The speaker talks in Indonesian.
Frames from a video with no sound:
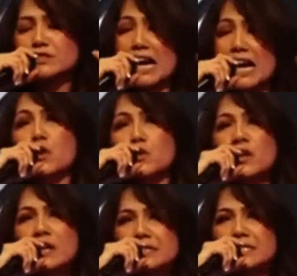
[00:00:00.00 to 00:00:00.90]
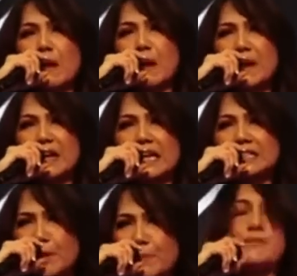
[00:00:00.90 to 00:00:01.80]
jauh jawabannya
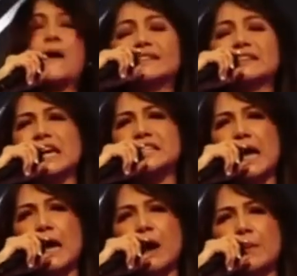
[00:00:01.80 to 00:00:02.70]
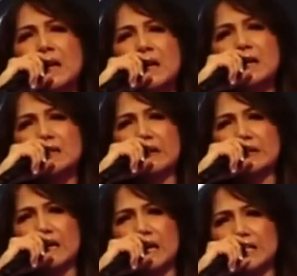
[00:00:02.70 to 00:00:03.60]
cepat dia jawab
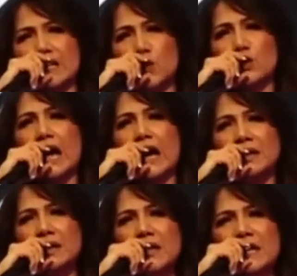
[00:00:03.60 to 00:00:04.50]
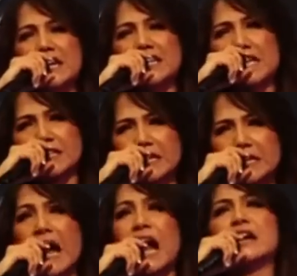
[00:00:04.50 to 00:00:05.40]
karena ketekunan
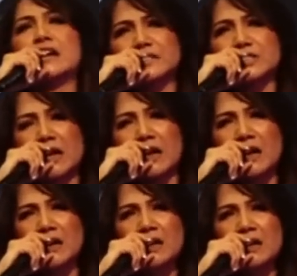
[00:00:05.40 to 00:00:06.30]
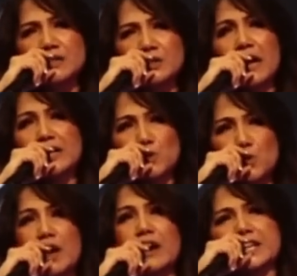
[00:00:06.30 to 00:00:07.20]
kesetiaan saudara
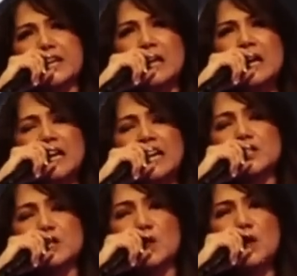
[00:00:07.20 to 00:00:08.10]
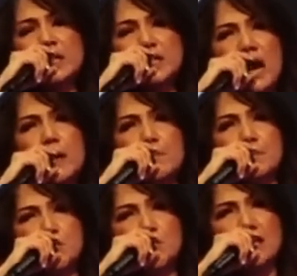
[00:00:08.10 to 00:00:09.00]
trustworthy itu yang
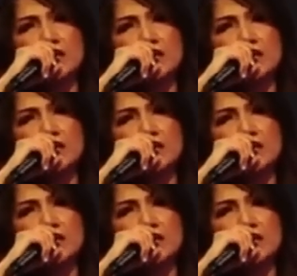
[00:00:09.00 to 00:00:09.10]
membuat